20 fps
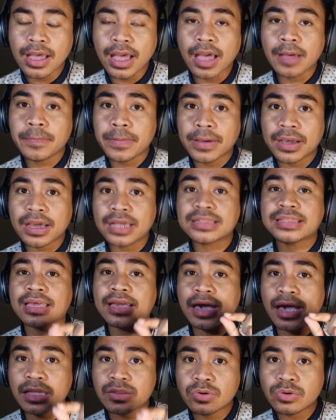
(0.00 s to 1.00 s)
apakah
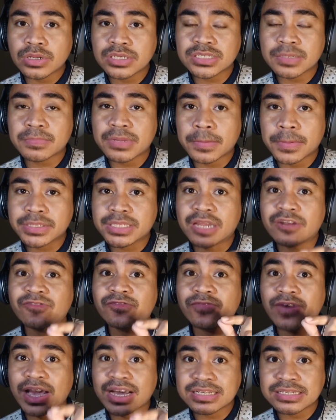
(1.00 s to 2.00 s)
TKI Indonesia mendapatkan
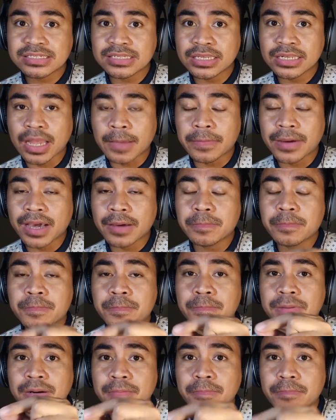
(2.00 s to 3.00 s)
vaksin, apakah
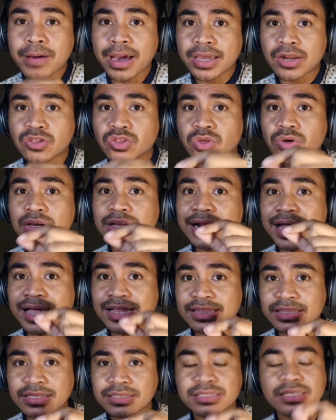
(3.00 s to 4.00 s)
berbayar atau
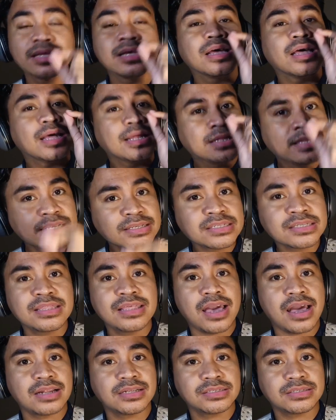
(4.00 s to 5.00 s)
gratis? This is
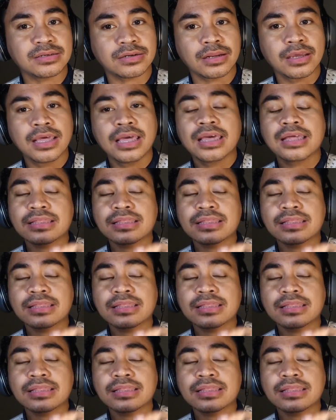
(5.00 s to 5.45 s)
the answer.